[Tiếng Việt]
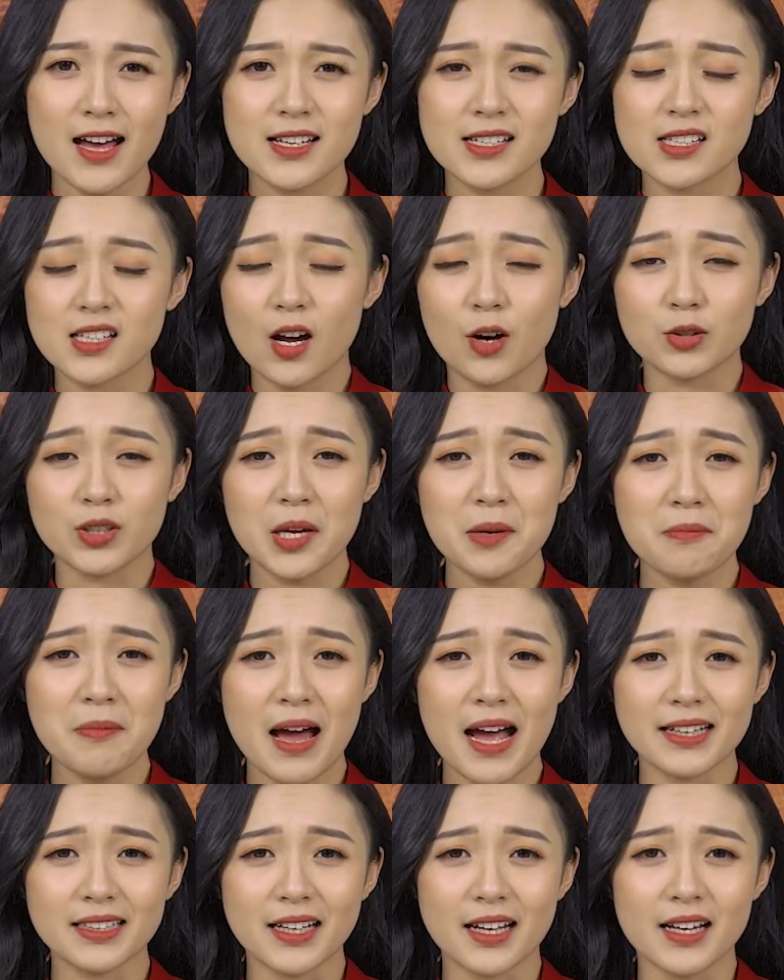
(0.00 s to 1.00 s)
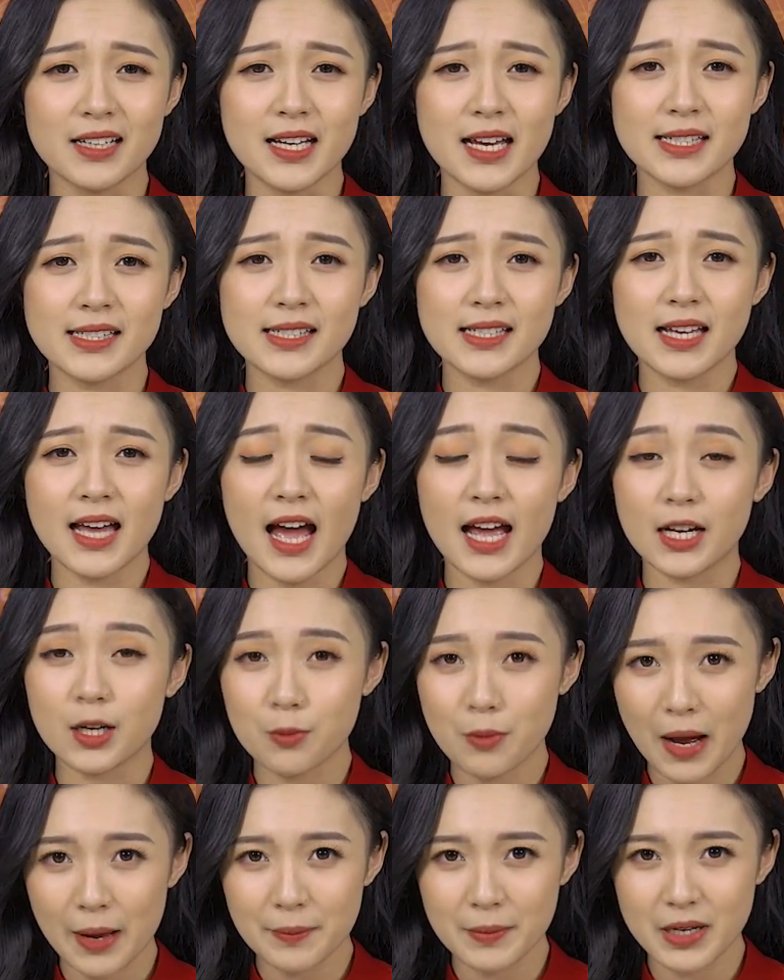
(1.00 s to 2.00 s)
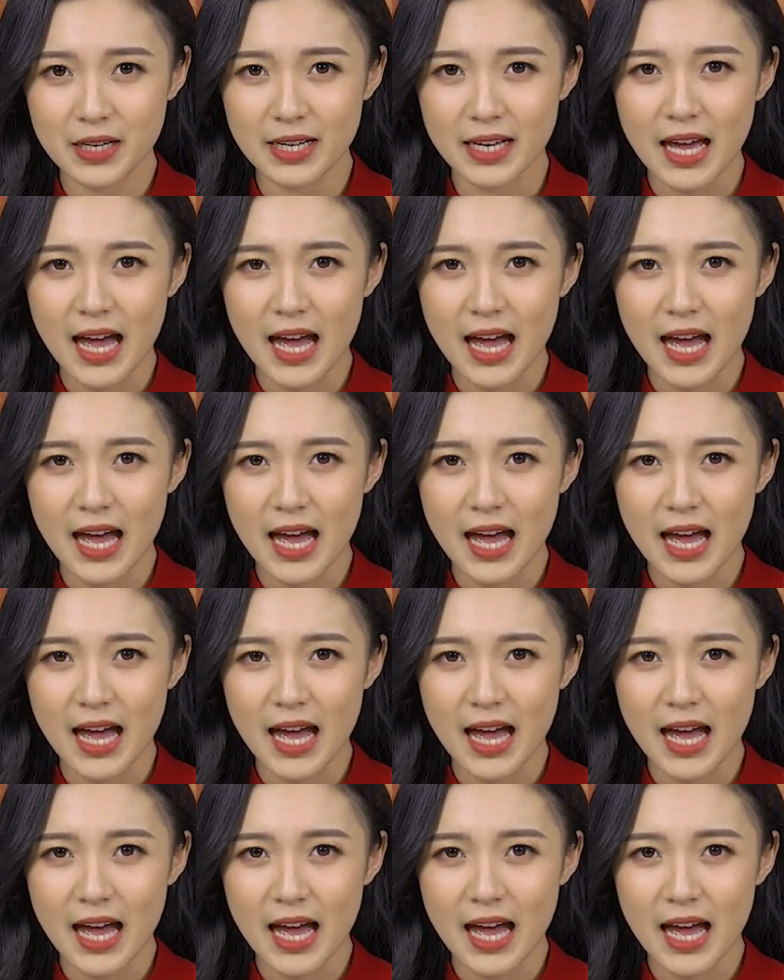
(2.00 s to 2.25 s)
Sau thất bại tại a i xê hai không hai không,